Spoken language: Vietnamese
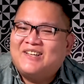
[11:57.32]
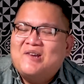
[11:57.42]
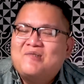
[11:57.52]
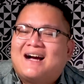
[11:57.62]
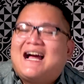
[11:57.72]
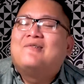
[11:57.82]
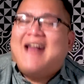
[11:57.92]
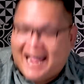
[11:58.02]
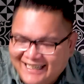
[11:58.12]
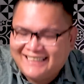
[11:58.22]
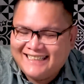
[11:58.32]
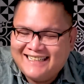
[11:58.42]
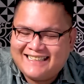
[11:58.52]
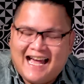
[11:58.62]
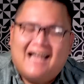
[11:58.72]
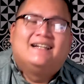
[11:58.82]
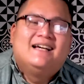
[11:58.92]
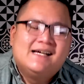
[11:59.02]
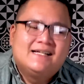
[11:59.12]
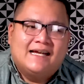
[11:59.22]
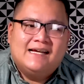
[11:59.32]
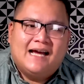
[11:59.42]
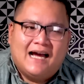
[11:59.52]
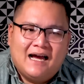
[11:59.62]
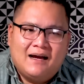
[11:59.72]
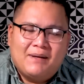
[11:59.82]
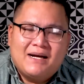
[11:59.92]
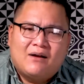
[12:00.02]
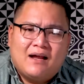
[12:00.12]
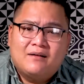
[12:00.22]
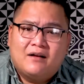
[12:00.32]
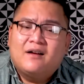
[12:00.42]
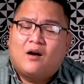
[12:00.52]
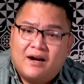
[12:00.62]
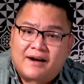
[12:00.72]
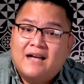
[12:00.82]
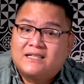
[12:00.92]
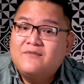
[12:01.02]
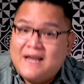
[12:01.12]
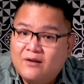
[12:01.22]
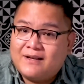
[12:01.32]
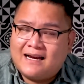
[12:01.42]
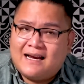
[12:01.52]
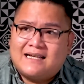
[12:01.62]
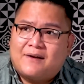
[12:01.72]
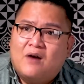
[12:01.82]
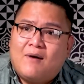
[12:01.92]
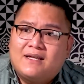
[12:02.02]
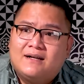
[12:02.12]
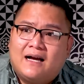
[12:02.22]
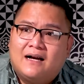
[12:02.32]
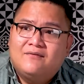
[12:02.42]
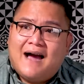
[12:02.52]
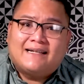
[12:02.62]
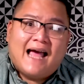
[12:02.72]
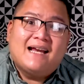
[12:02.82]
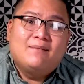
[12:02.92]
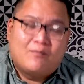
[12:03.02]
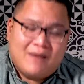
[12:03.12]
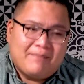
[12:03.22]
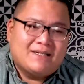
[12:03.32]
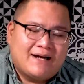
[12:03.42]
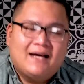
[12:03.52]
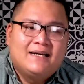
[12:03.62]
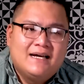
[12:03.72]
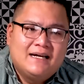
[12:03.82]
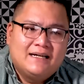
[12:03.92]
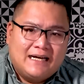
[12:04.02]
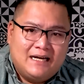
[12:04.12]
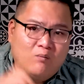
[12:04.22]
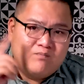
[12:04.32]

chuyển qua cao đẳng đã, thì à, bắt đầu là đó là gọi là đời sinh viên luôn nha là sau đó khoảng chừng cỡ vài tháng đến một năm hay sau đó thì lúc